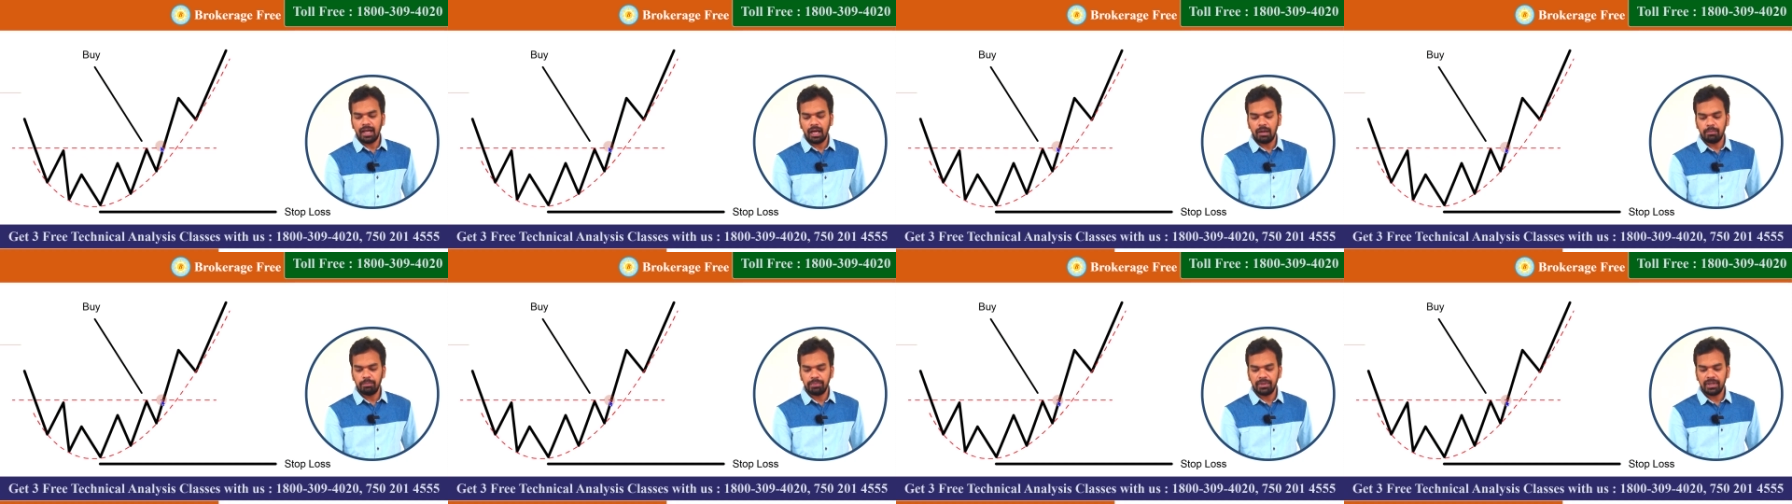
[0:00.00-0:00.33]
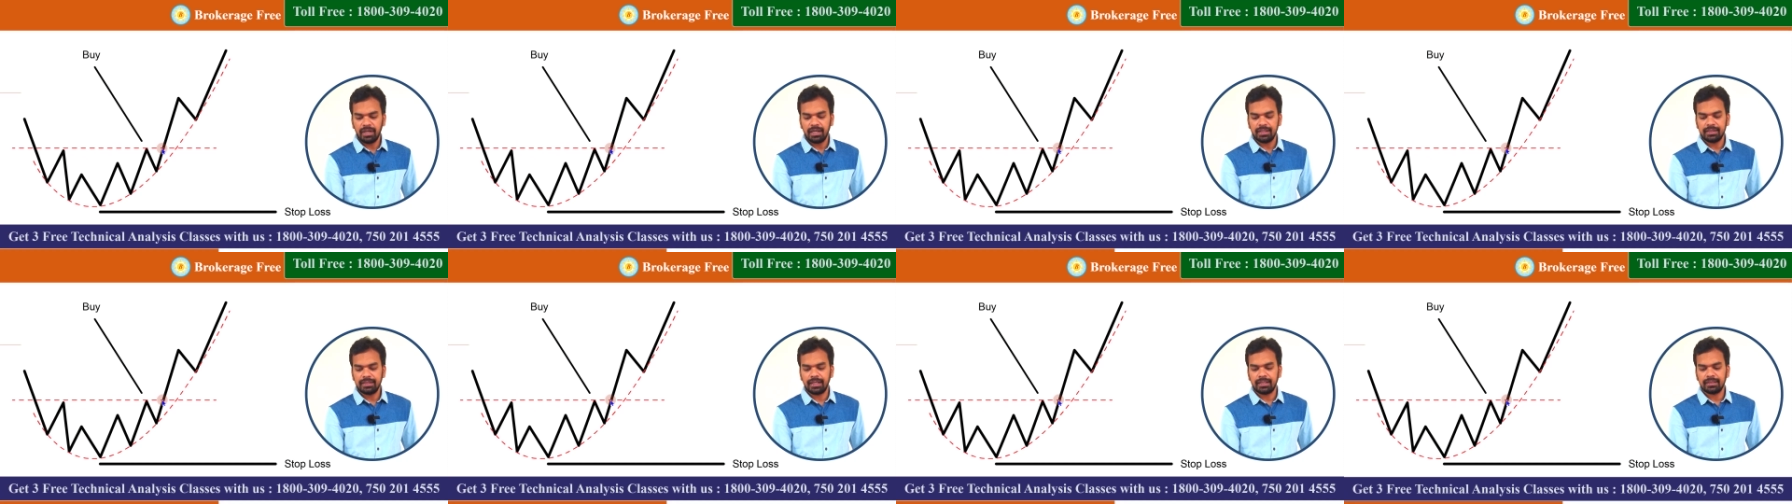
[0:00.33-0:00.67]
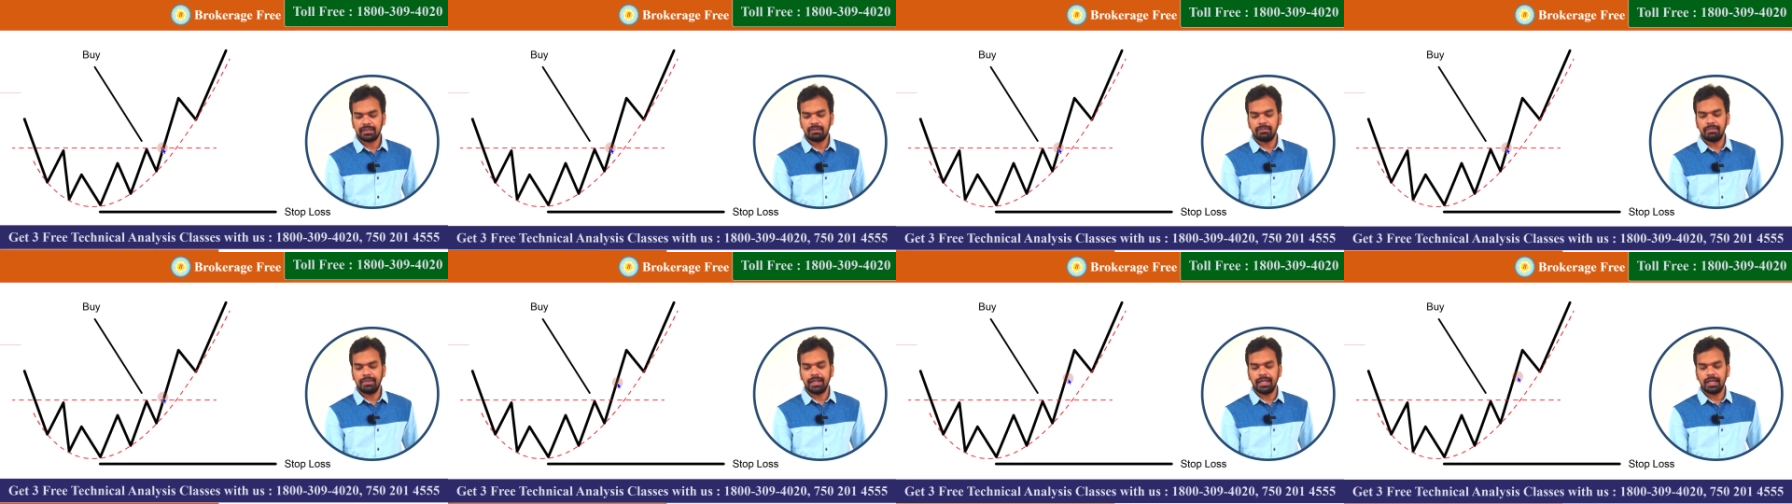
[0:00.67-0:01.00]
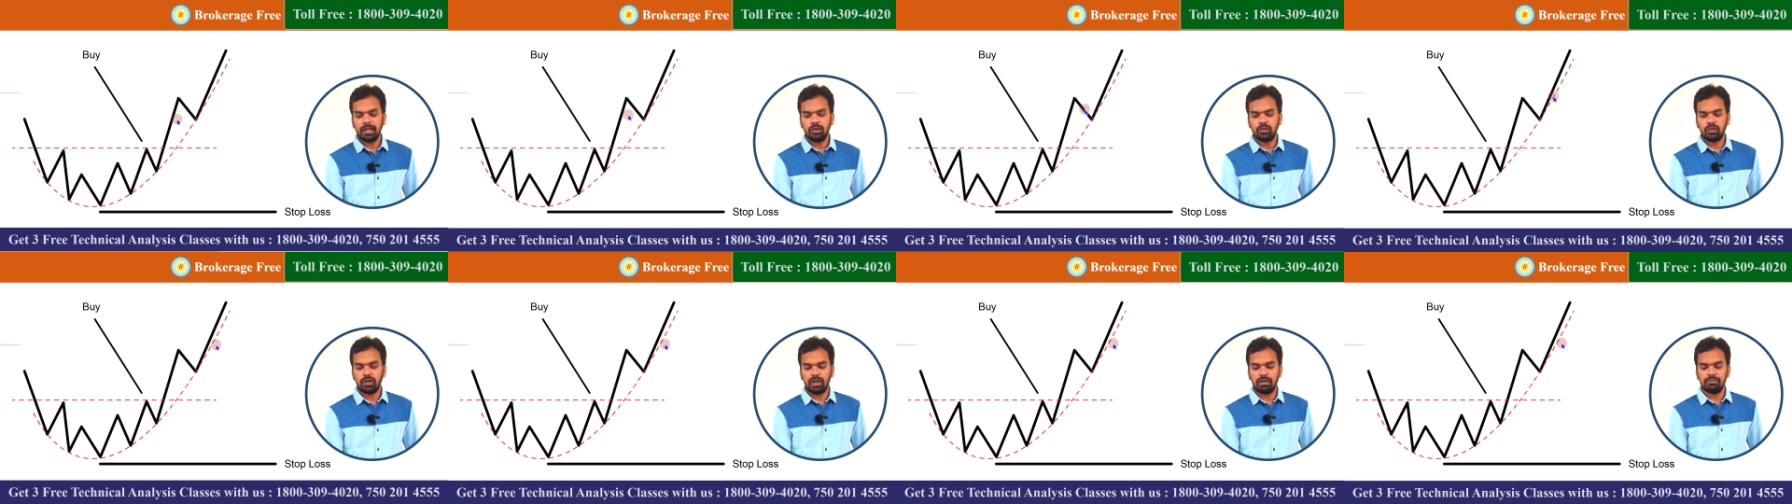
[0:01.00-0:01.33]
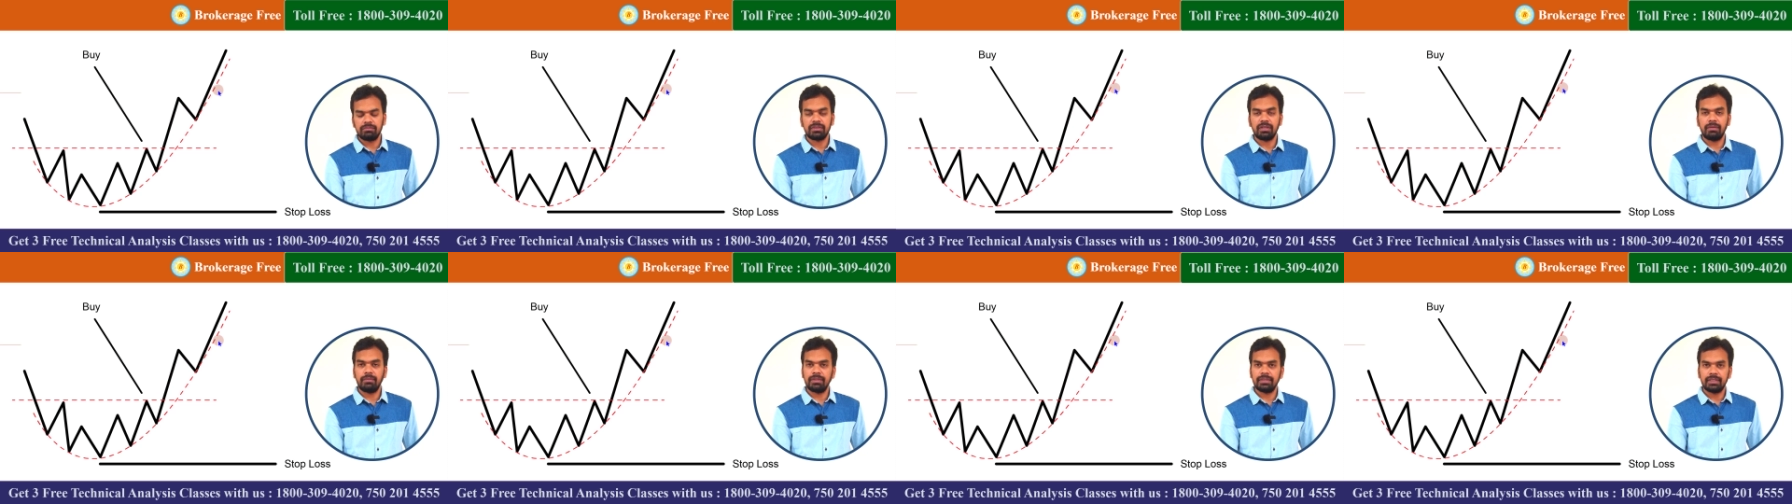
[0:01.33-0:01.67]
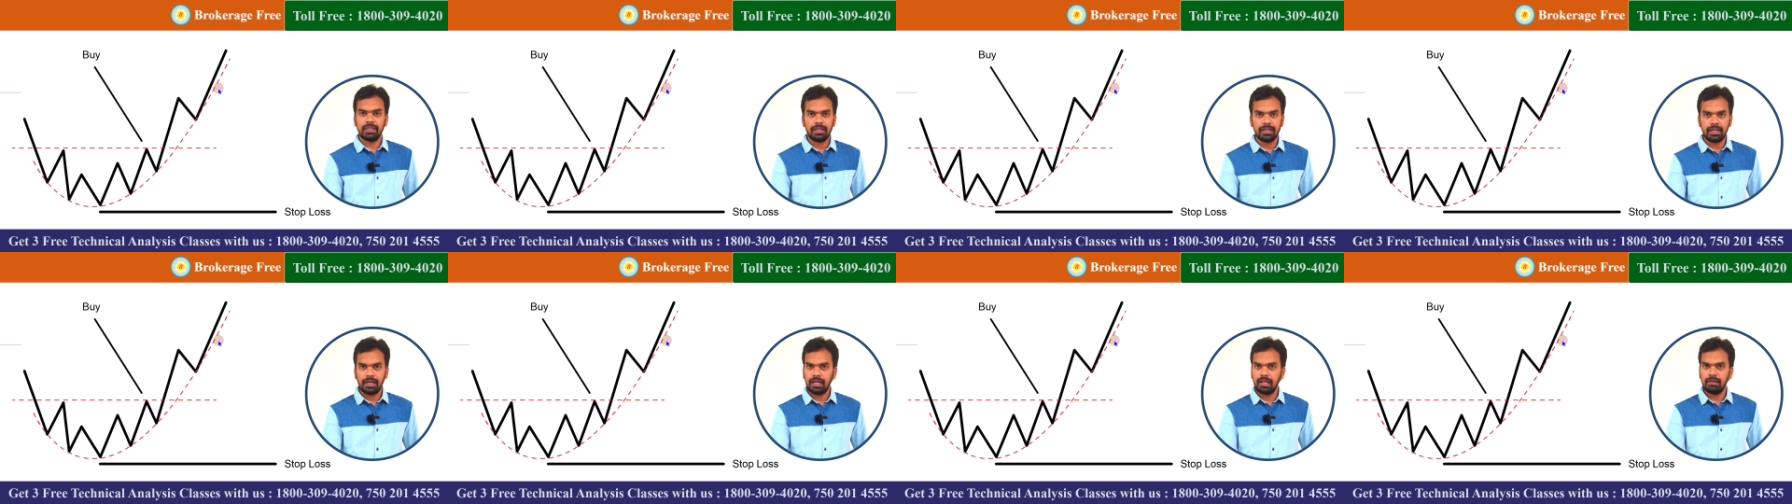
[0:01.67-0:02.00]
அப்போ அந்த இடத்த பிரேக் அவுட் ஆகும்
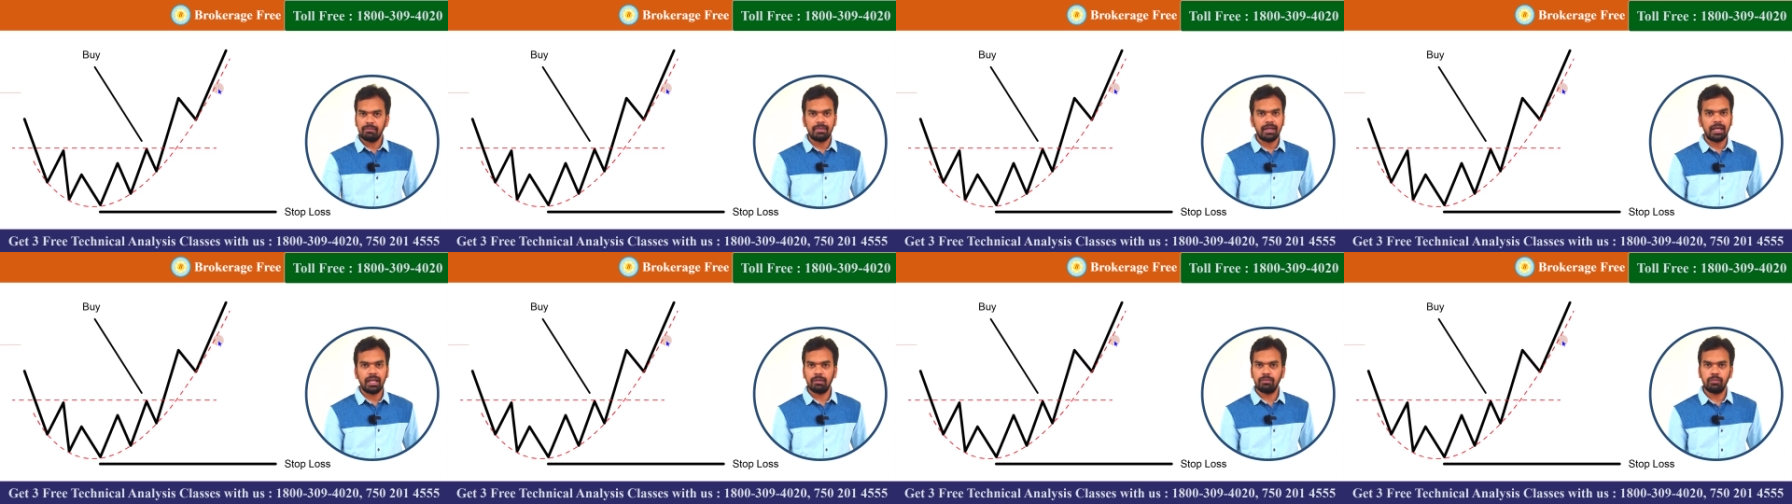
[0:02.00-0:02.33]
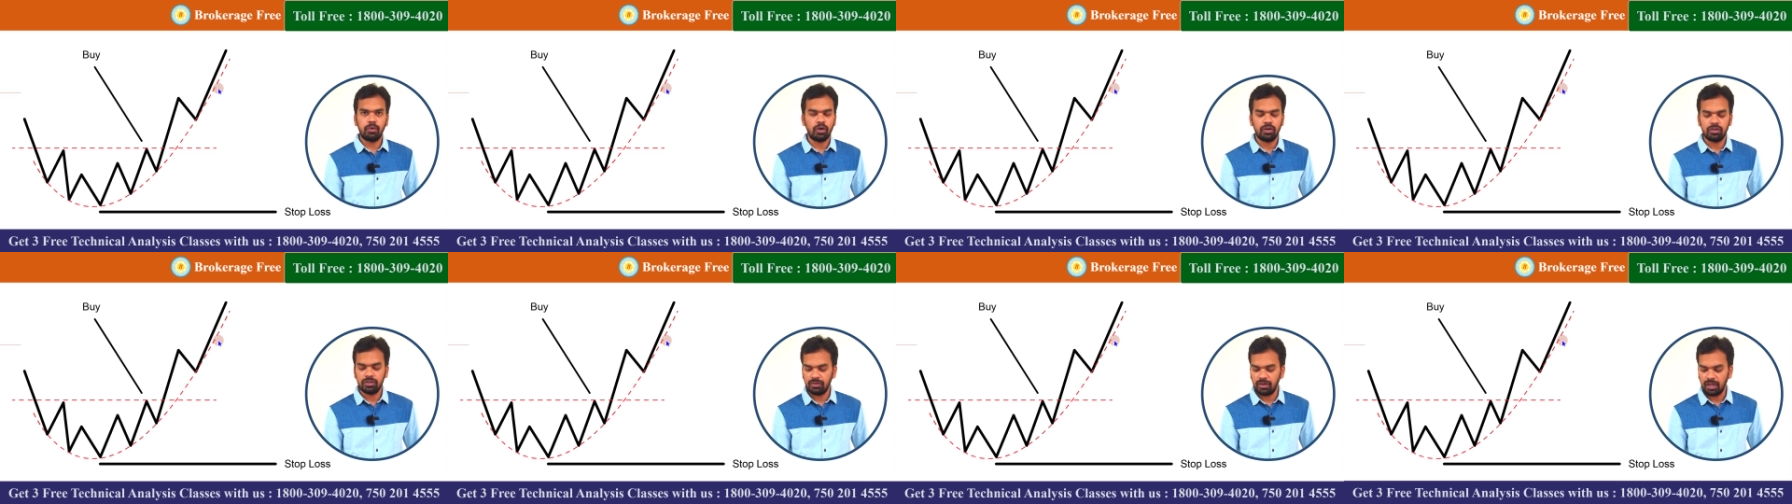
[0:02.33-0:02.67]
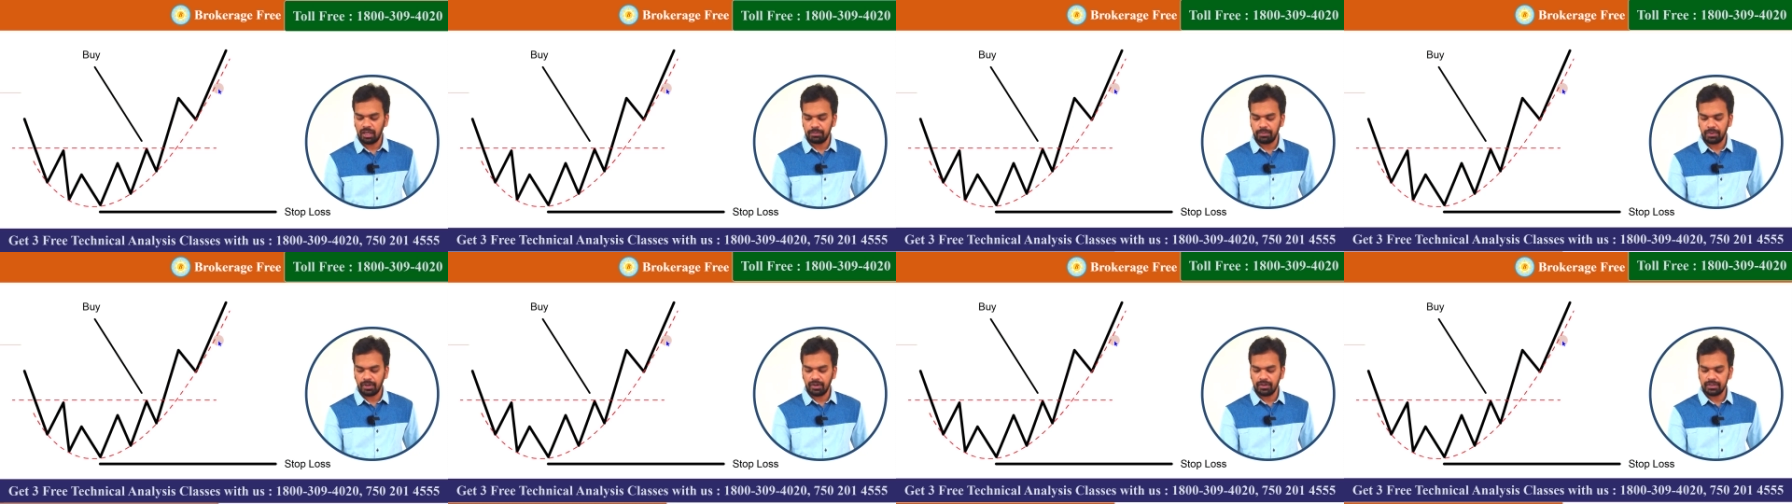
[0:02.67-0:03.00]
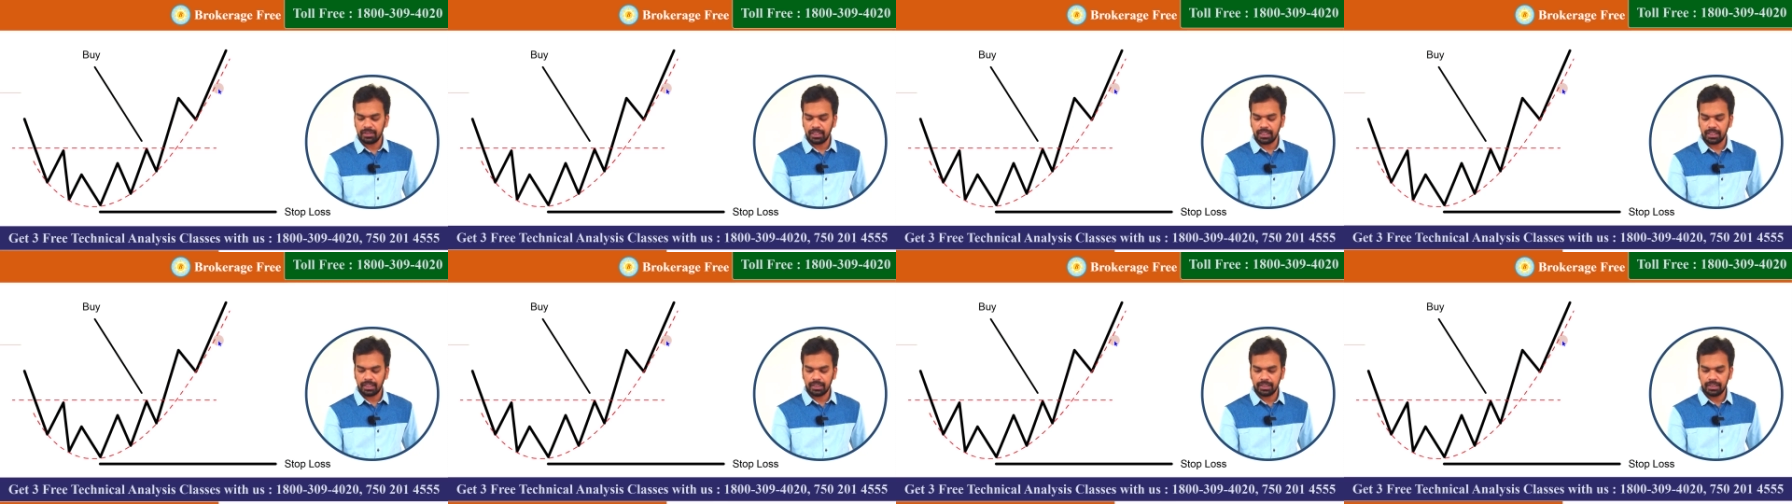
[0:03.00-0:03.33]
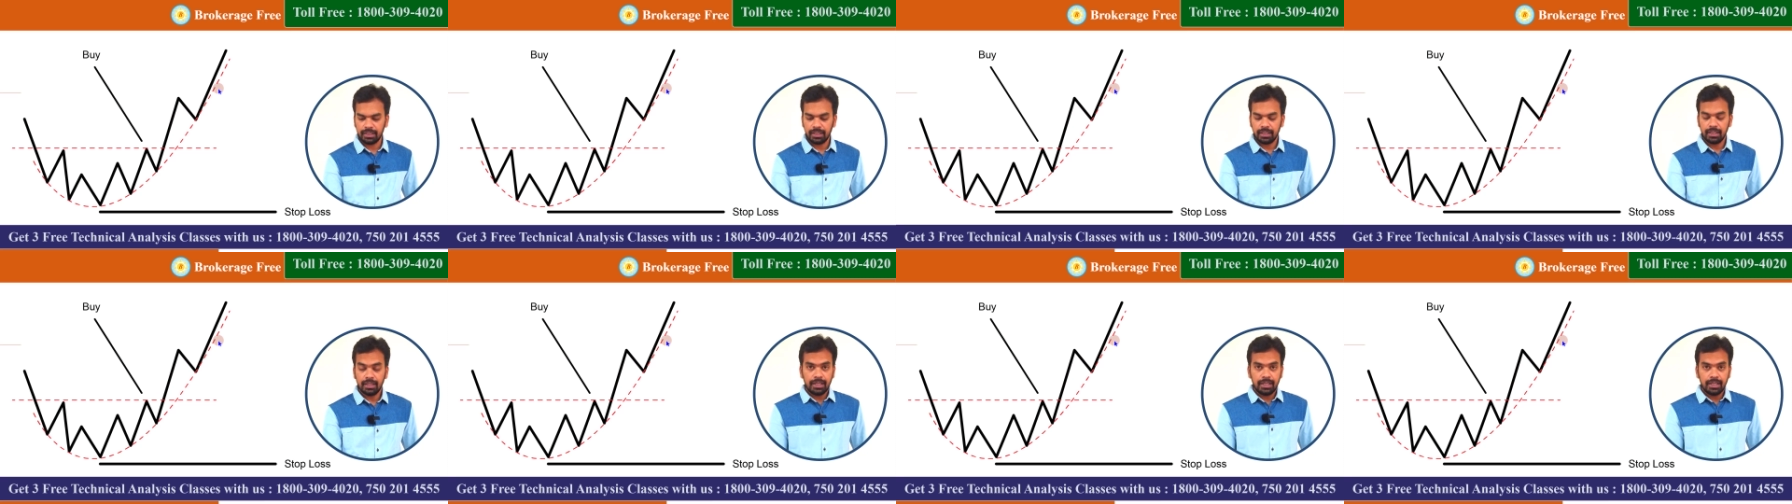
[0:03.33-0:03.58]
சமயத்தில் நல்லா மேலே போக வந்து வாய்ப்புகள் வந்து